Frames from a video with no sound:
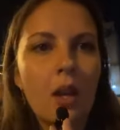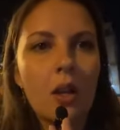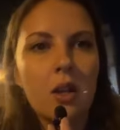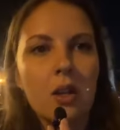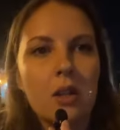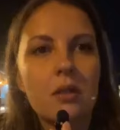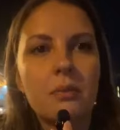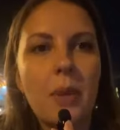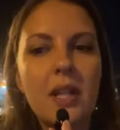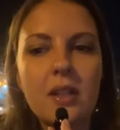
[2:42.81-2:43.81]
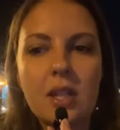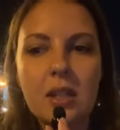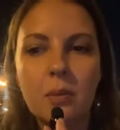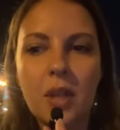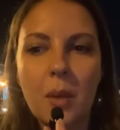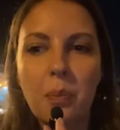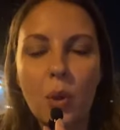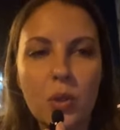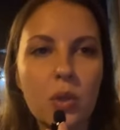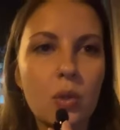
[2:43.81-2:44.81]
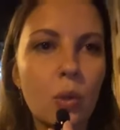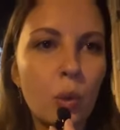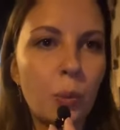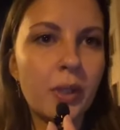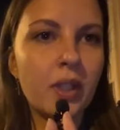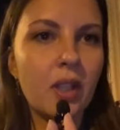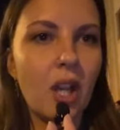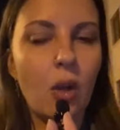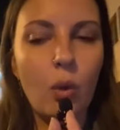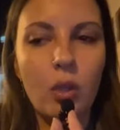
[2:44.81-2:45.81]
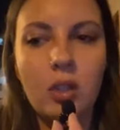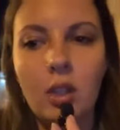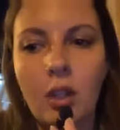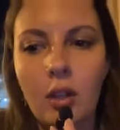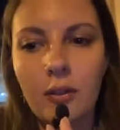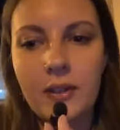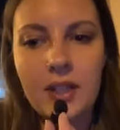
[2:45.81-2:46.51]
а, полиция была полностью убрана от